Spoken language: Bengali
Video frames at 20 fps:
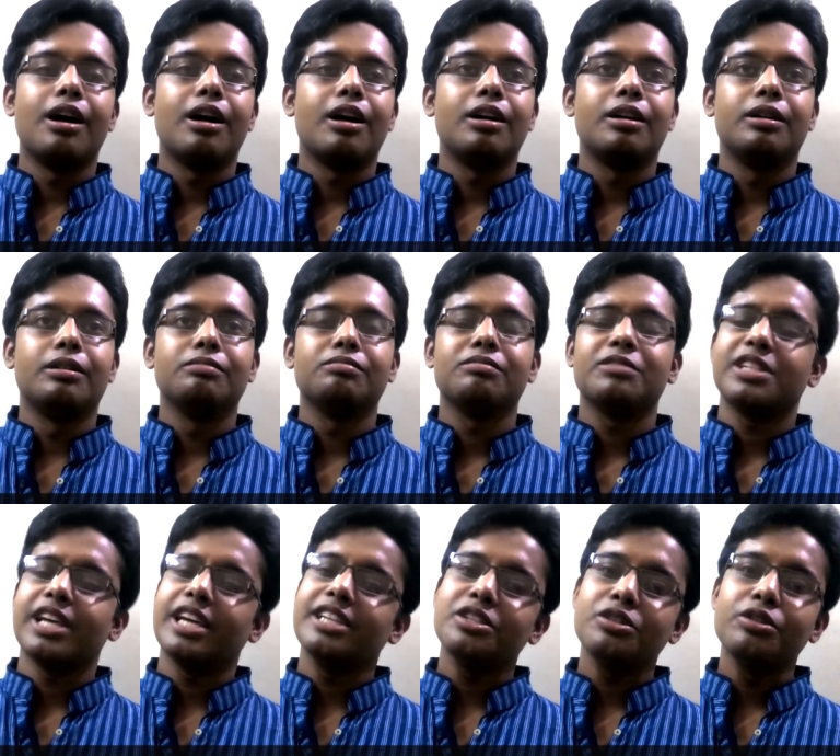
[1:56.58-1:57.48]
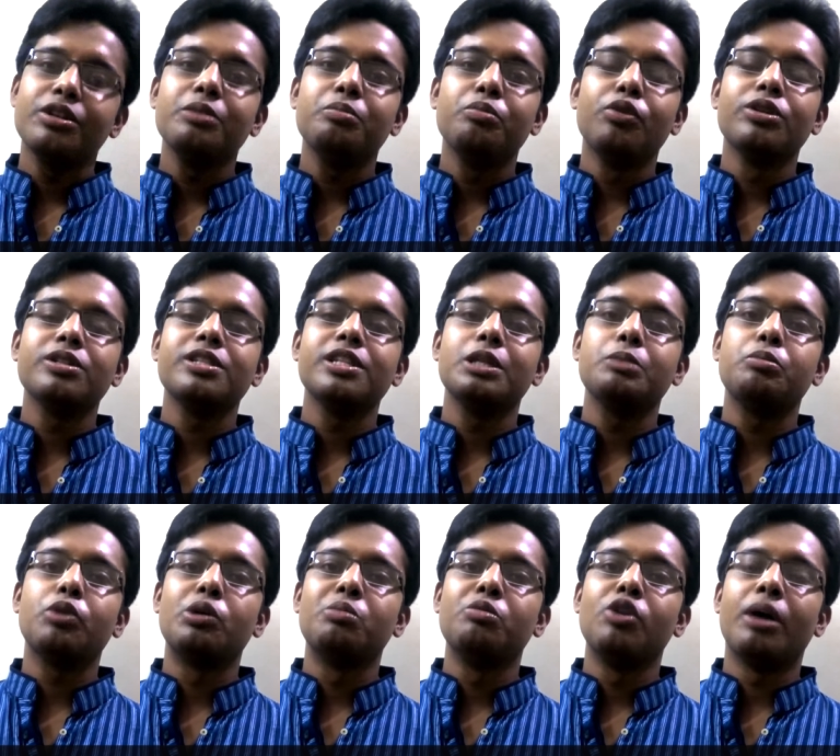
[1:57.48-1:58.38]
আর সায়েন্স স্টোরির
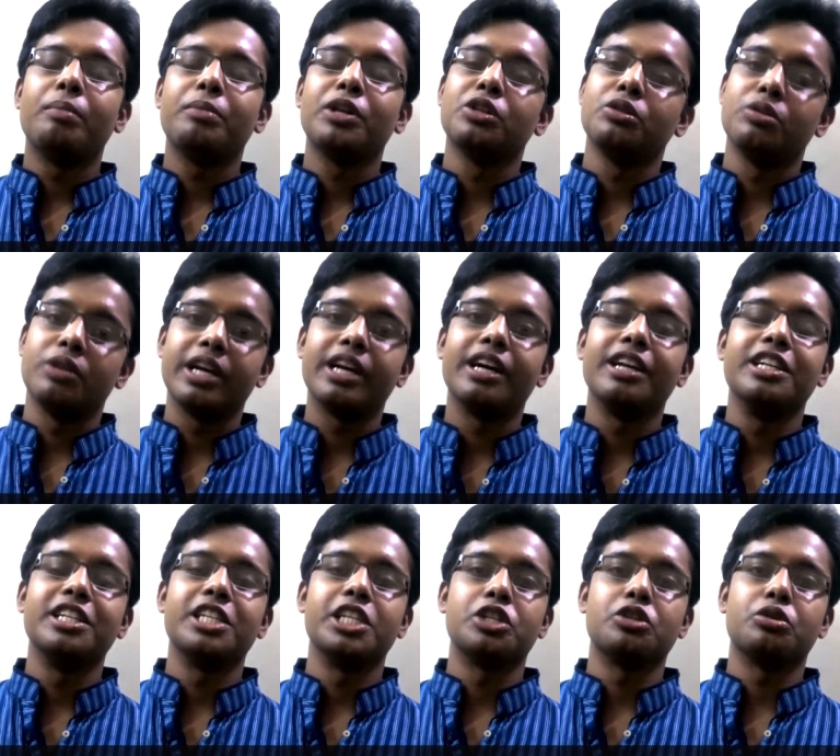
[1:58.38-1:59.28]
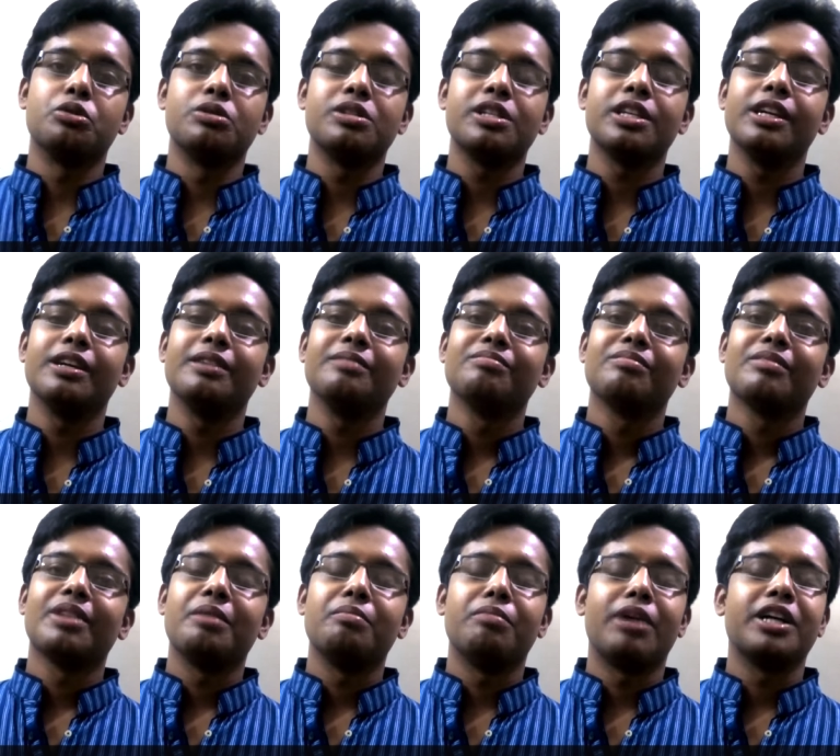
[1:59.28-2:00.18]
পরিচিতি পর্ব আপাতত এখানেই শেষ করছি
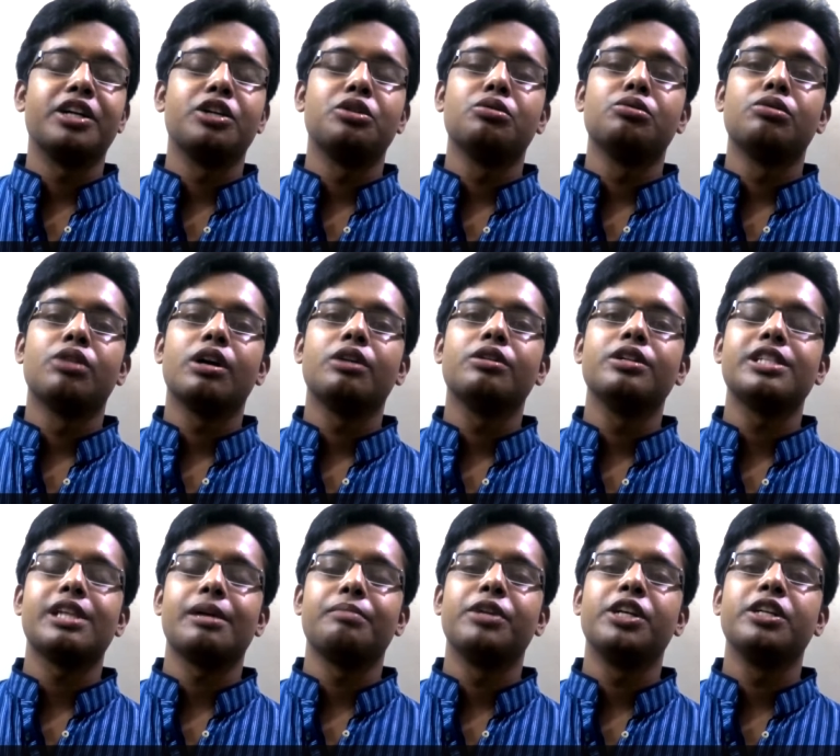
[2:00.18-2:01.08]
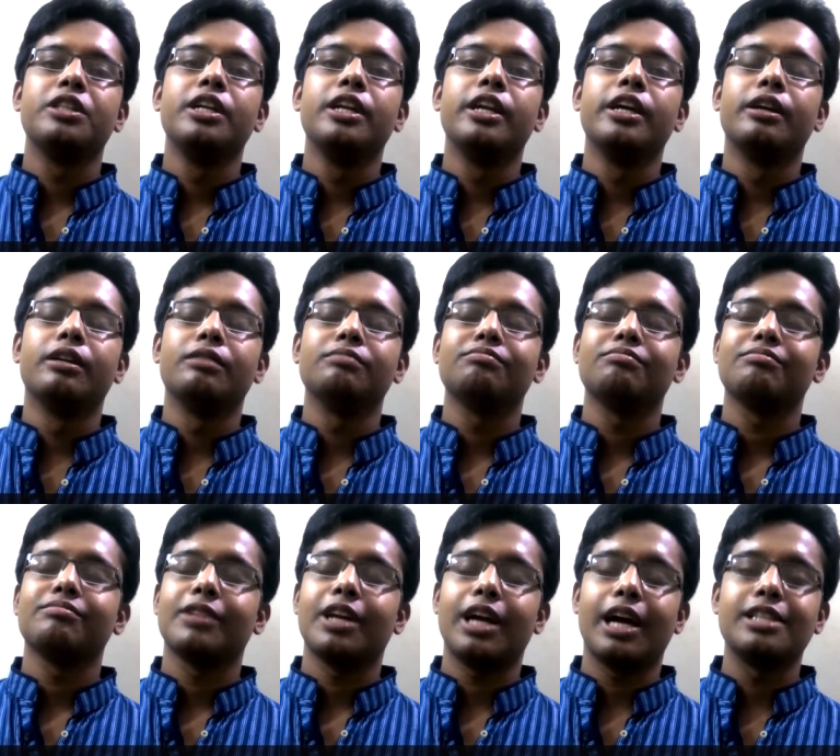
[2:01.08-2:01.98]
বাকিটুকু না হয় সামনের দিনের
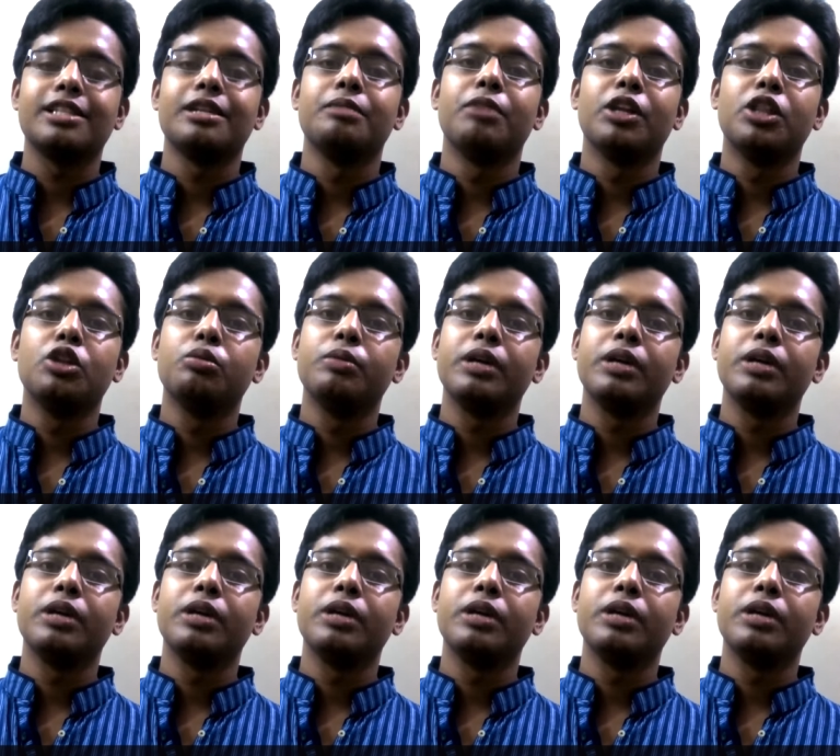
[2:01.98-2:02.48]
কাজের